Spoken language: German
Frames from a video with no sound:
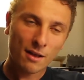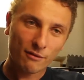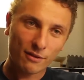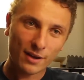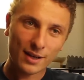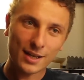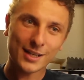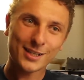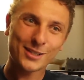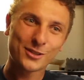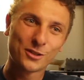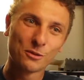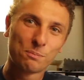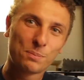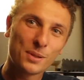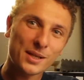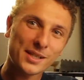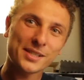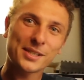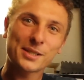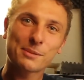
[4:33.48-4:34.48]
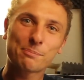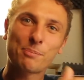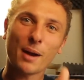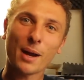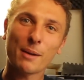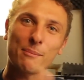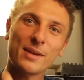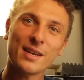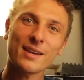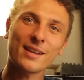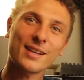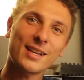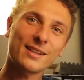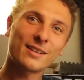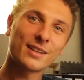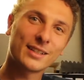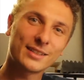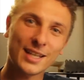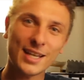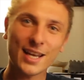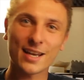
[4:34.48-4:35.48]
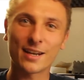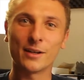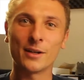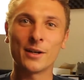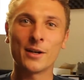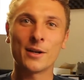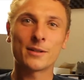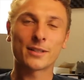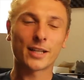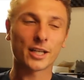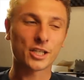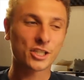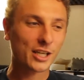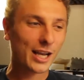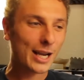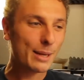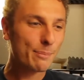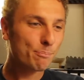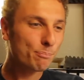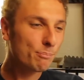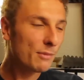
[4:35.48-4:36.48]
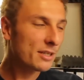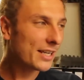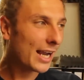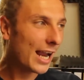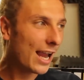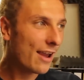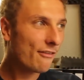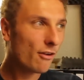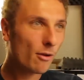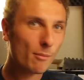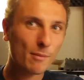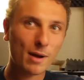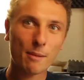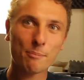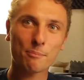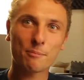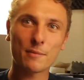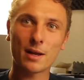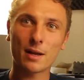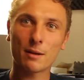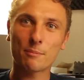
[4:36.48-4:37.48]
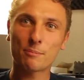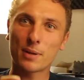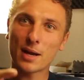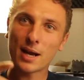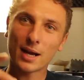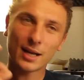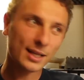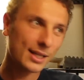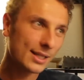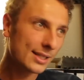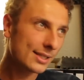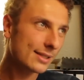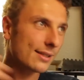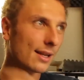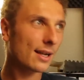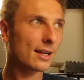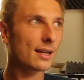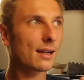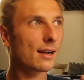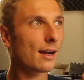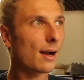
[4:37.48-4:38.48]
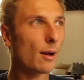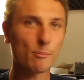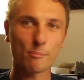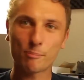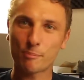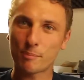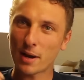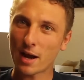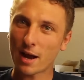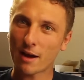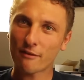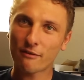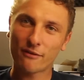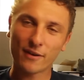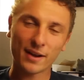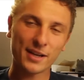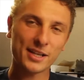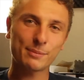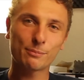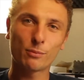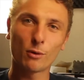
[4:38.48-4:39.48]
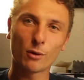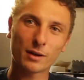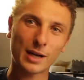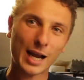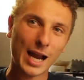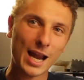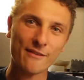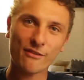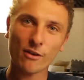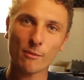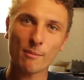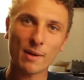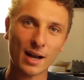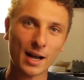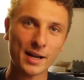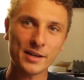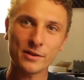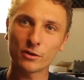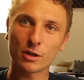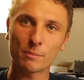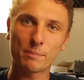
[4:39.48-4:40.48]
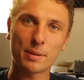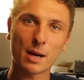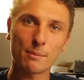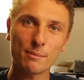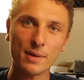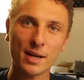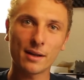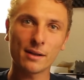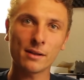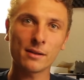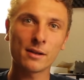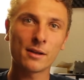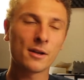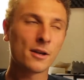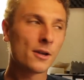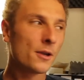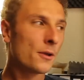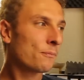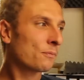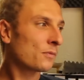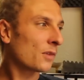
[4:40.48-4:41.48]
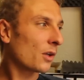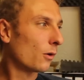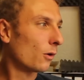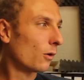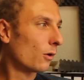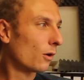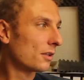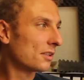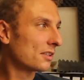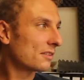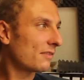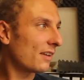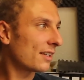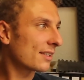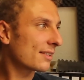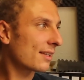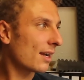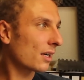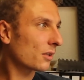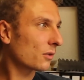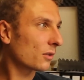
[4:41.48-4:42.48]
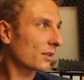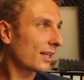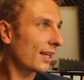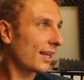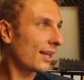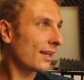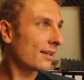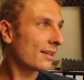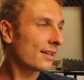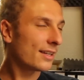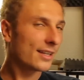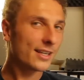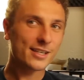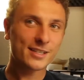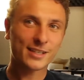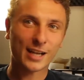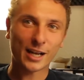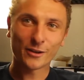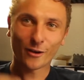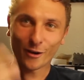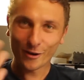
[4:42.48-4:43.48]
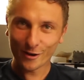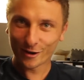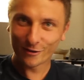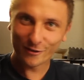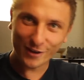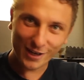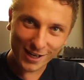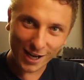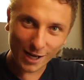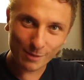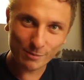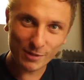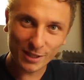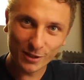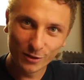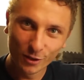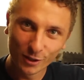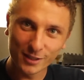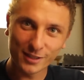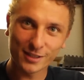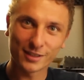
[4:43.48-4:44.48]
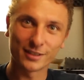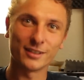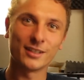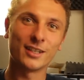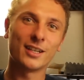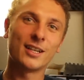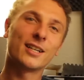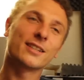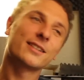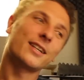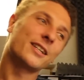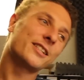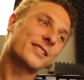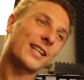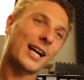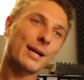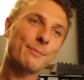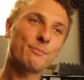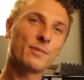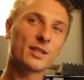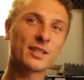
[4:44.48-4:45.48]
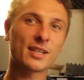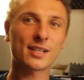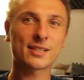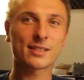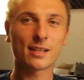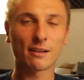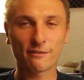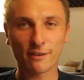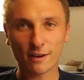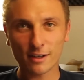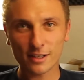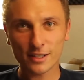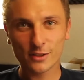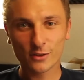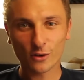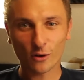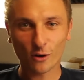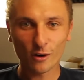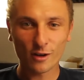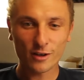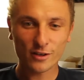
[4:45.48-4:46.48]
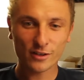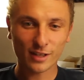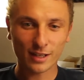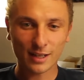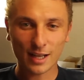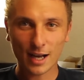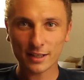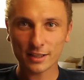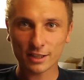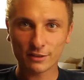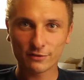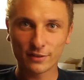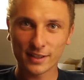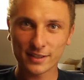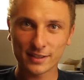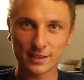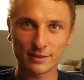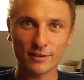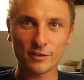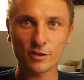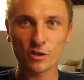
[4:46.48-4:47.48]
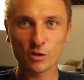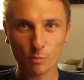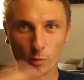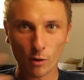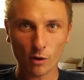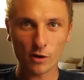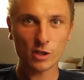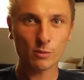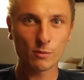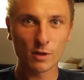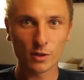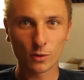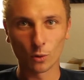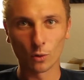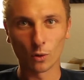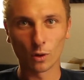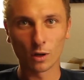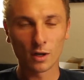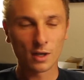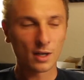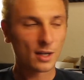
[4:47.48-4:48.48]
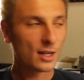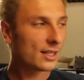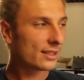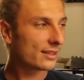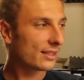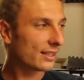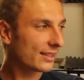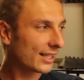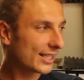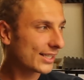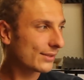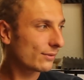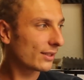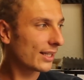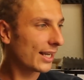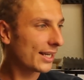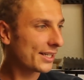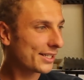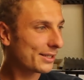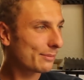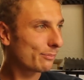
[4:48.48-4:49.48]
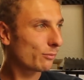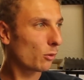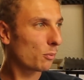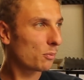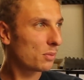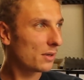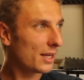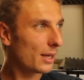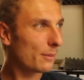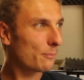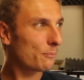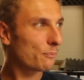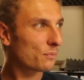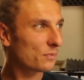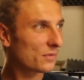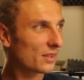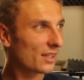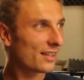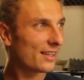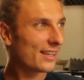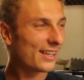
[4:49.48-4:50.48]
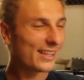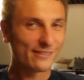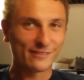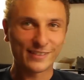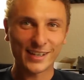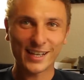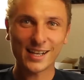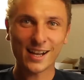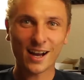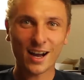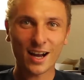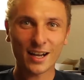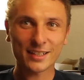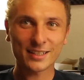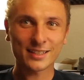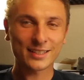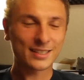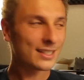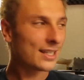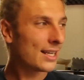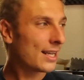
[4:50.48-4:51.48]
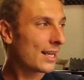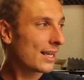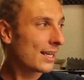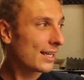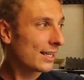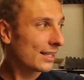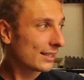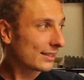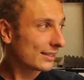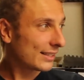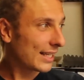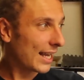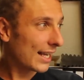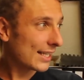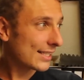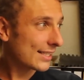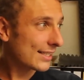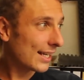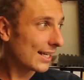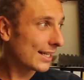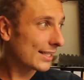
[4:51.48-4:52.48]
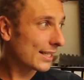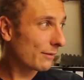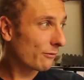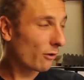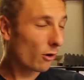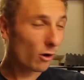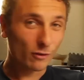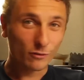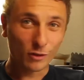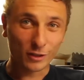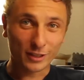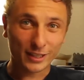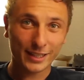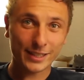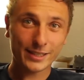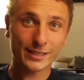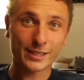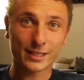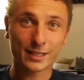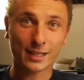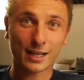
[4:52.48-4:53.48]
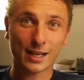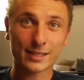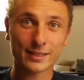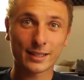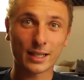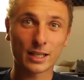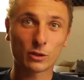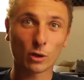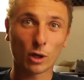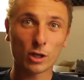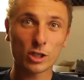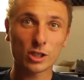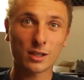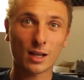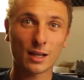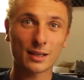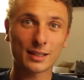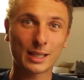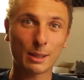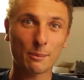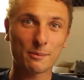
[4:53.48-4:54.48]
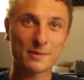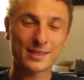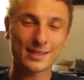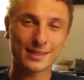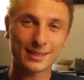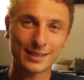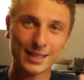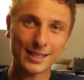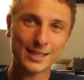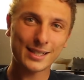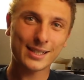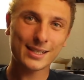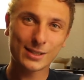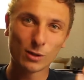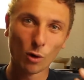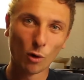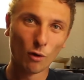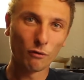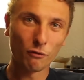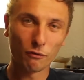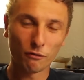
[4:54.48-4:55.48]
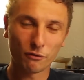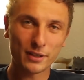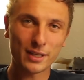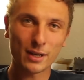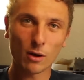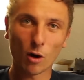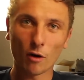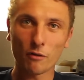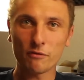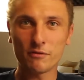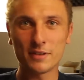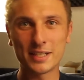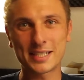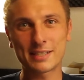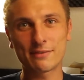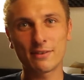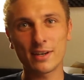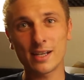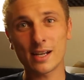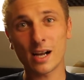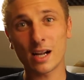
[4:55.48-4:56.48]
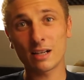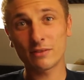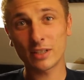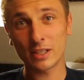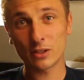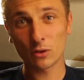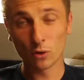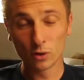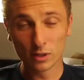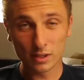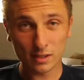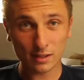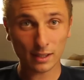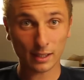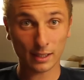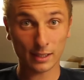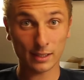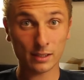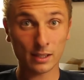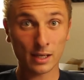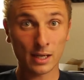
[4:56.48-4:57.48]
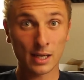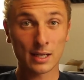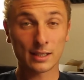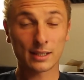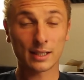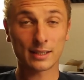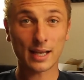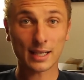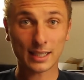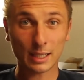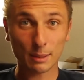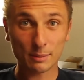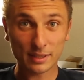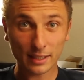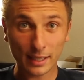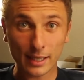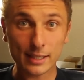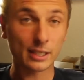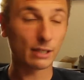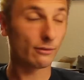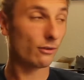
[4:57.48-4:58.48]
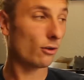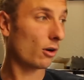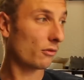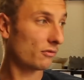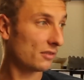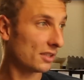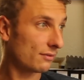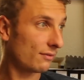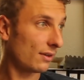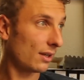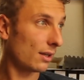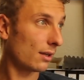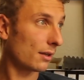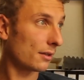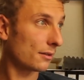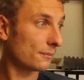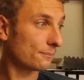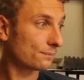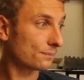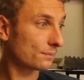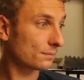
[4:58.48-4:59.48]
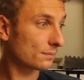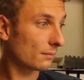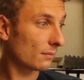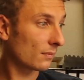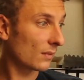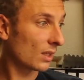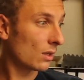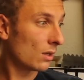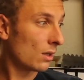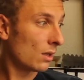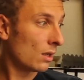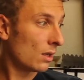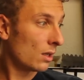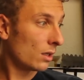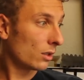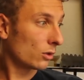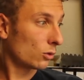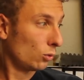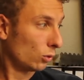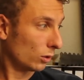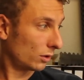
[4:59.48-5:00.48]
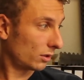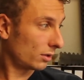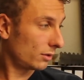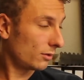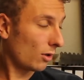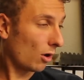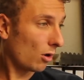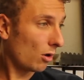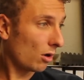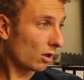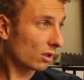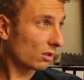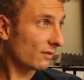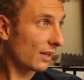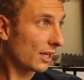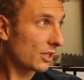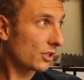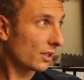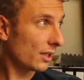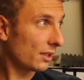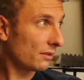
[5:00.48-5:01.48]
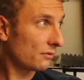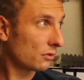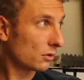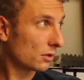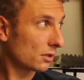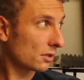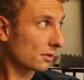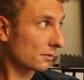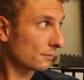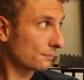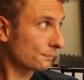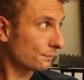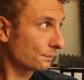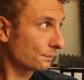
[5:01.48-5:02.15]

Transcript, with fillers: Felix, du bist bei mir in der Nähe, dann schreibt mich einfach mal äh, per Instagram, per Facebook einfach mal an oder per Mail. Und wenn ihr sagt, okay, ich kann euer WLAN mit nutzen, dann schreibt mir das, dann fahre ich zu euch, dann lade ich fix die Videos bei euch mit hoch. Denn das wird echt ein Problem. WLAN, die ersten einer Wochen wird richtig krass, denn in Deutschland gibt es nicht so viel offenes WLAN wie in Österreich, denn da gibt es richtig viel offenes WLAN. Gut, noch irgendwelche Infos?